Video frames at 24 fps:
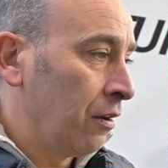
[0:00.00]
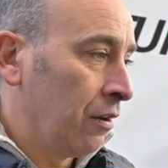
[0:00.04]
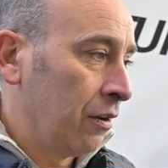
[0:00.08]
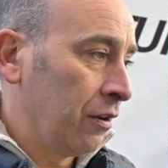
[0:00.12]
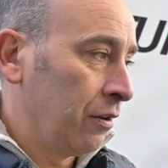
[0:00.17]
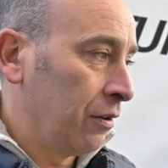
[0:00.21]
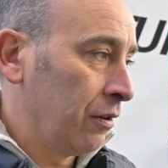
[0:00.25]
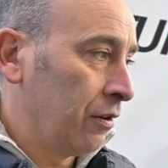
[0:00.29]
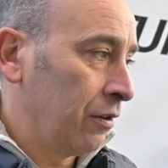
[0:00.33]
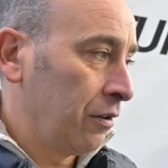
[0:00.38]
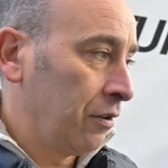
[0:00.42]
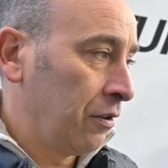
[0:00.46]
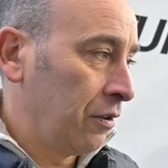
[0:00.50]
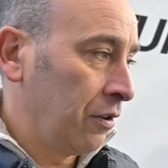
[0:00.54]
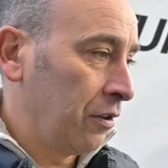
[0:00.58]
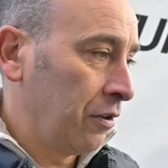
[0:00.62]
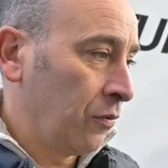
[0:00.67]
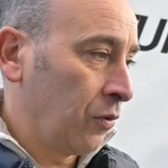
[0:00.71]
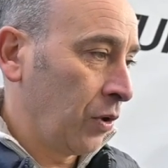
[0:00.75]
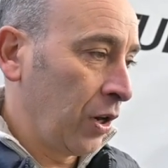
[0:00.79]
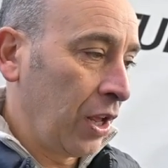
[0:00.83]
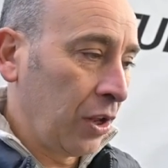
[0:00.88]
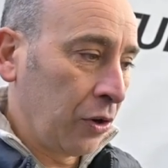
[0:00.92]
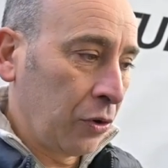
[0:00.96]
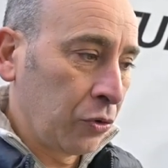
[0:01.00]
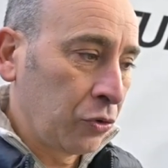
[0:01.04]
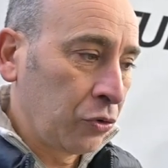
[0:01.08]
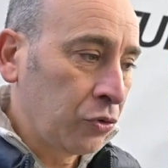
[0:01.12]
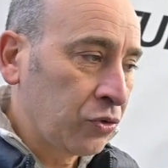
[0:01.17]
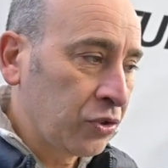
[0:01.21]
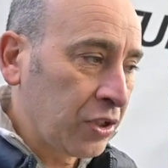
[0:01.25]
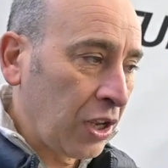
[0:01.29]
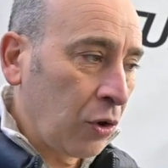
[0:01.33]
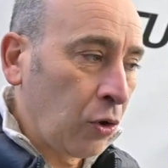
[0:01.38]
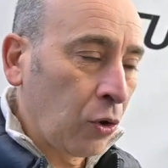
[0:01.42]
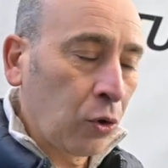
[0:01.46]
Euh, voilà,
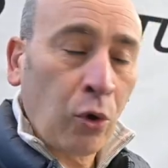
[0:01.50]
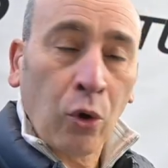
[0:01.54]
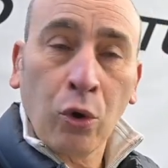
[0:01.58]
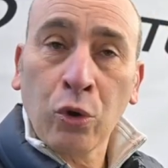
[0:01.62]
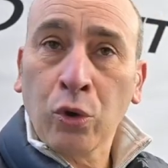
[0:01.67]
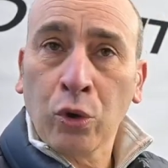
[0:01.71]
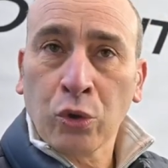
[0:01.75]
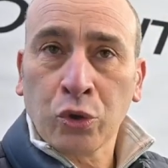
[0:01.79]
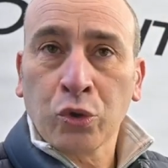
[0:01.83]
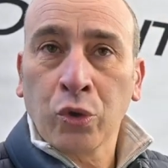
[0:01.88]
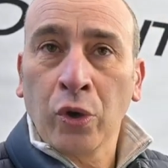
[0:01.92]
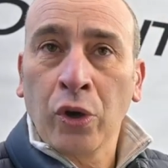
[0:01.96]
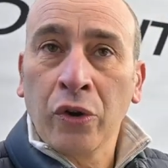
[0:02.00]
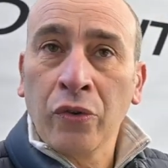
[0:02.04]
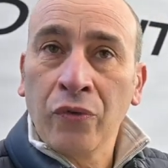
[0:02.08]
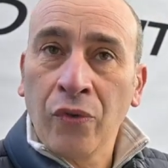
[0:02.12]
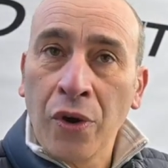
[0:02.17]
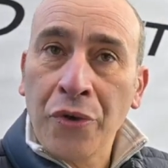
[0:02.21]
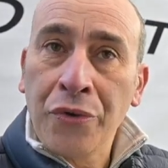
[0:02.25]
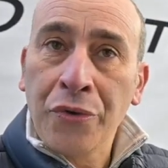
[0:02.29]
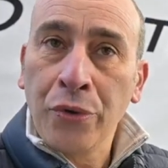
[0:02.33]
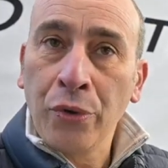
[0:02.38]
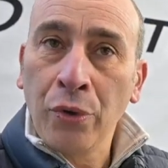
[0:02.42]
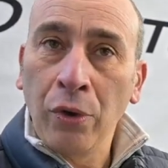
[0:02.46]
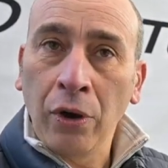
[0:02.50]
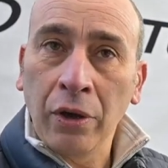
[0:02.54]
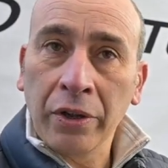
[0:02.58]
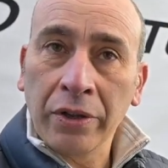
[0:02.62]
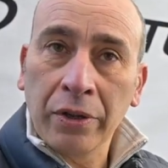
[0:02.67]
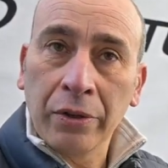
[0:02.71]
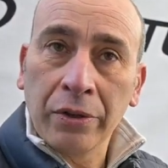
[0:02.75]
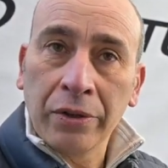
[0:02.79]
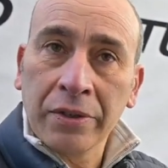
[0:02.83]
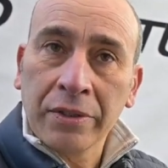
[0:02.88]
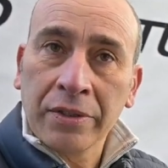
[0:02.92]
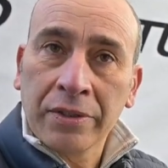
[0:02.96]
nous allons reconstruire une voiture
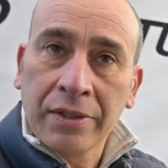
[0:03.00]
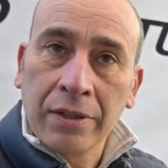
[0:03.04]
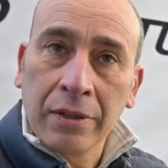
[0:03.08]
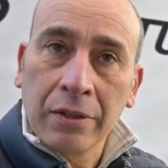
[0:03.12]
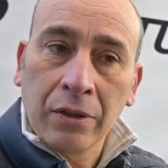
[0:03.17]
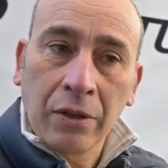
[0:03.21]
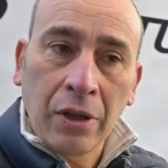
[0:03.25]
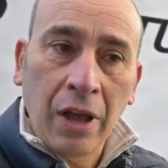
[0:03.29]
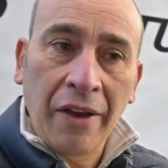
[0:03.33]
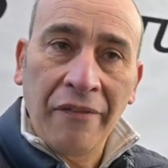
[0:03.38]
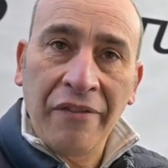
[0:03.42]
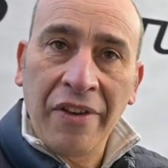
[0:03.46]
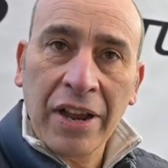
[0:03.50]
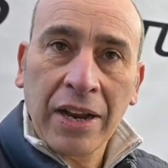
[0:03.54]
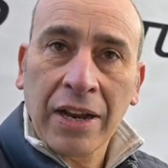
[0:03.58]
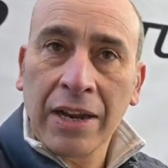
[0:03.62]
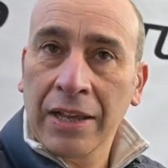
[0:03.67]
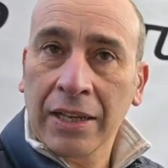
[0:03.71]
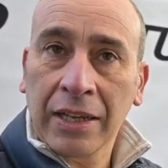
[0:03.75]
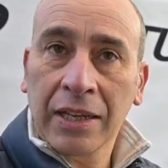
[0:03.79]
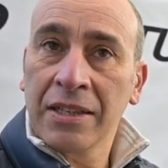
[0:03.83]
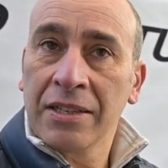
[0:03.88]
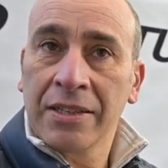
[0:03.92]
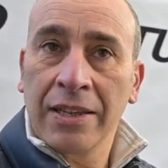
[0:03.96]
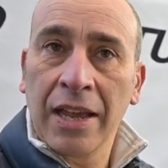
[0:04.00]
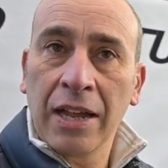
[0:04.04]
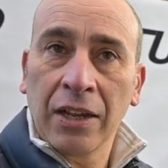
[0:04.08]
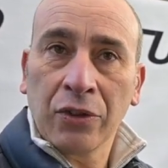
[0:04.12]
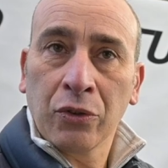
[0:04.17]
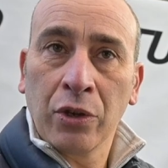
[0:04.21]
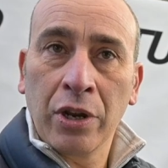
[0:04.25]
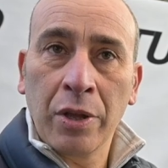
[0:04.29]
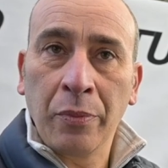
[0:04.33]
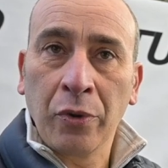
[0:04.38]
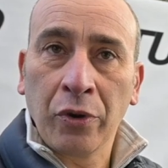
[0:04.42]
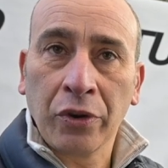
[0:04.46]
euh, avec les critères
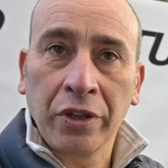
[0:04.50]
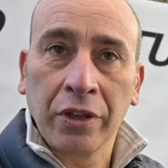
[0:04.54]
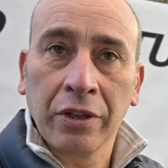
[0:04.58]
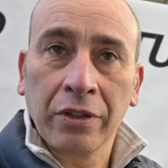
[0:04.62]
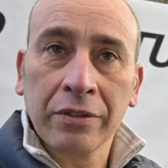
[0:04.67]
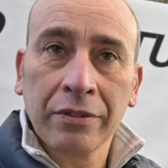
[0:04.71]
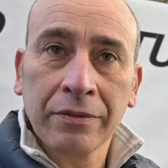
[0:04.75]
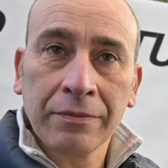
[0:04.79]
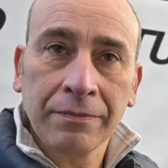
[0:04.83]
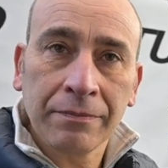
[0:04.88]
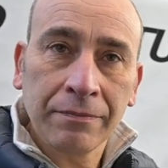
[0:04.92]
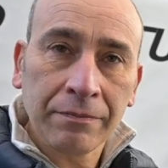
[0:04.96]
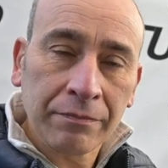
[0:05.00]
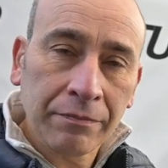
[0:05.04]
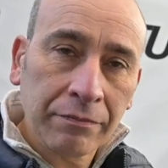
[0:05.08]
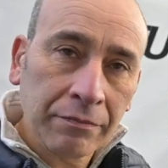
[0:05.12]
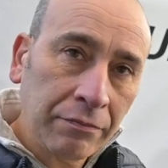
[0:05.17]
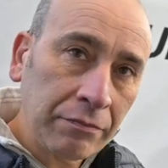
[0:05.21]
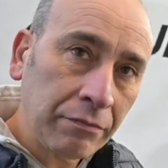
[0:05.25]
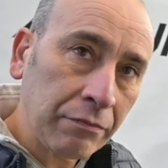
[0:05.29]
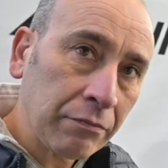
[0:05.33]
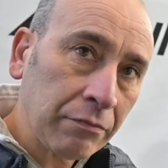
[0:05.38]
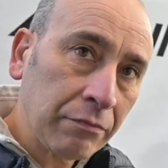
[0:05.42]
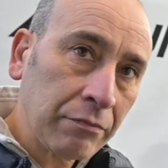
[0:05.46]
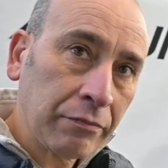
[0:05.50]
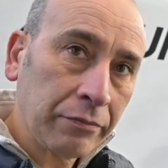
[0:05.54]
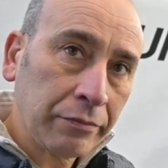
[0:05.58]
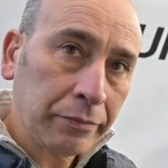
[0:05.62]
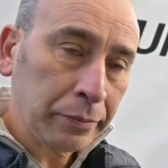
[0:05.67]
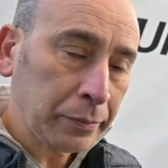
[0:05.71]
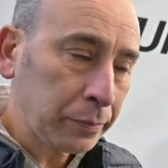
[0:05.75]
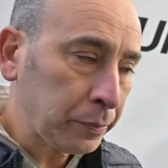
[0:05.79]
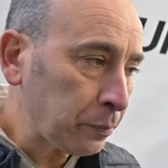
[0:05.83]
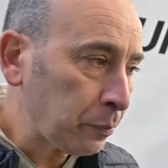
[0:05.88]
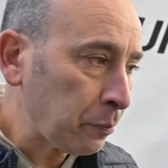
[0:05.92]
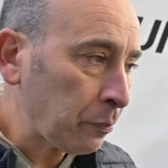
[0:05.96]
de l'époque. L'année
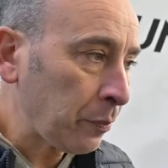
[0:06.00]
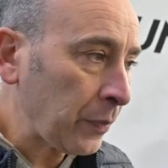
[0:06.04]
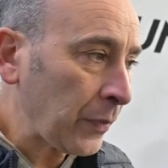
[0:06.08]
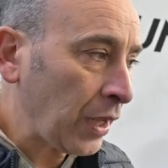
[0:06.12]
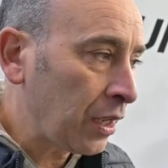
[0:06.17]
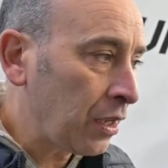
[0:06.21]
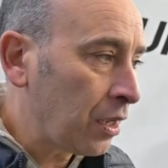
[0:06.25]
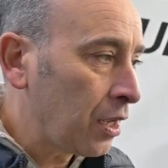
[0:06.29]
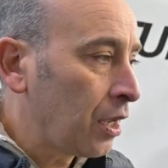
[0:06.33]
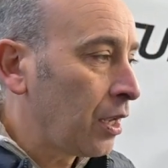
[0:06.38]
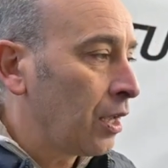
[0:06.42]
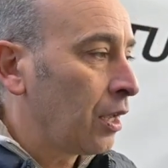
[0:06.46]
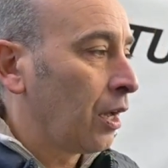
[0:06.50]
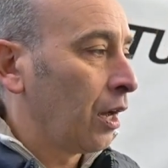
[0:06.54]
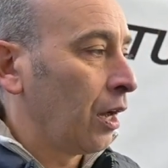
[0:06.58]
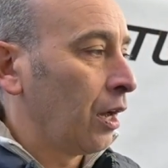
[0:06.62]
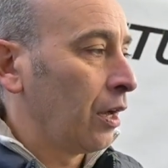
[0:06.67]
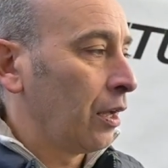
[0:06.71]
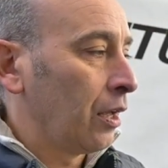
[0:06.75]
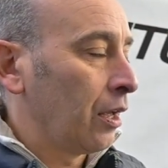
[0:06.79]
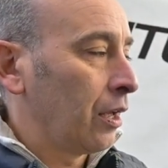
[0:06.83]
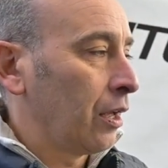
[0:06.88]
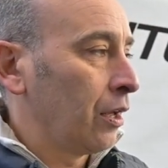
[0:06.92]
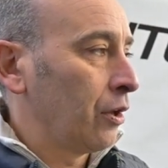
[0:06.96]
du projet initial